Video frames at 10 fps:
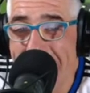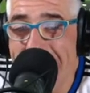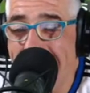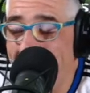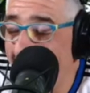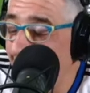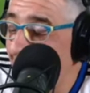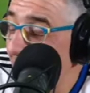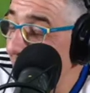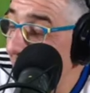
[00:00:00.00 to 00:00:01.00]
da,
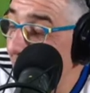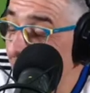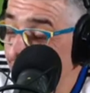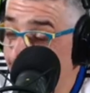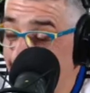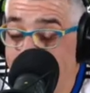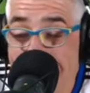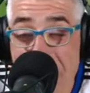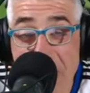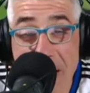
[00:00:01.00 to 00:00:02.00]
da,
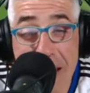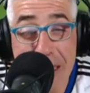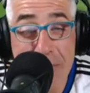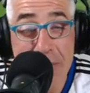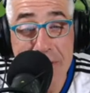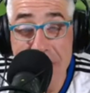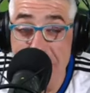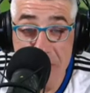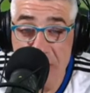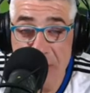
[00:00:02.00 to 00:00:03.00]
da Faldi,
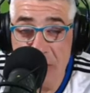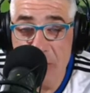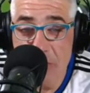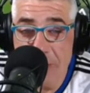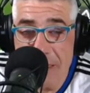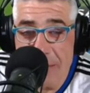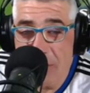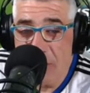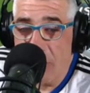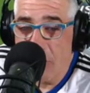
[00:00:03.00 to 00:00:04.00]
pensavo, ne ha subiti
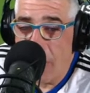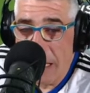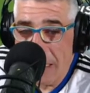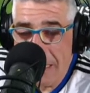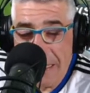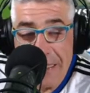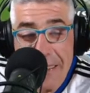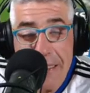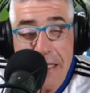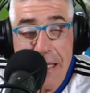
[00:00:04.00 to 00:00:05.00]
non so quanti.
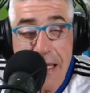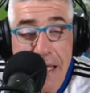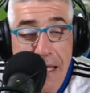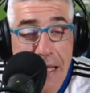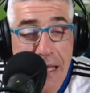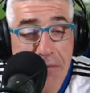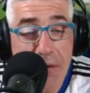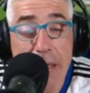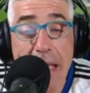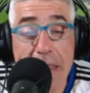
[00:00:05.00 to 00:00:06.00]
E,
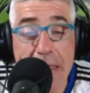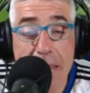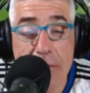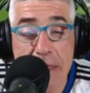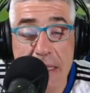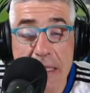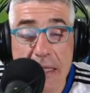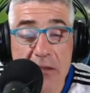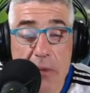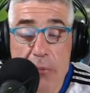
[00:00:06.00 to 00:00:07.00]
vabbè, e quindi
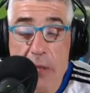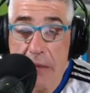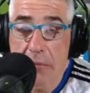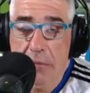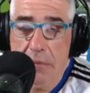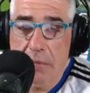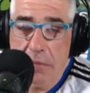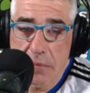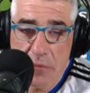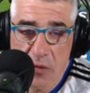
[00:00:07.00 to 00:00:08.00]
insomma poi,
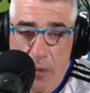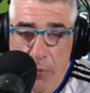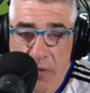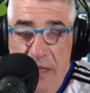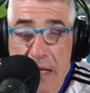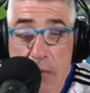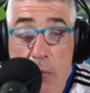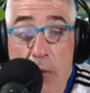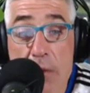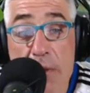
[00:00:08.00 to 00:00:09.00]
insomma, poi
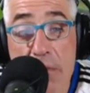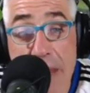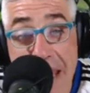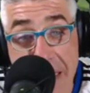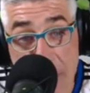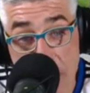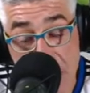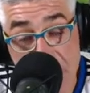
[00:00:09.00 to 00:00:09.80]
vedremo, poi per meglio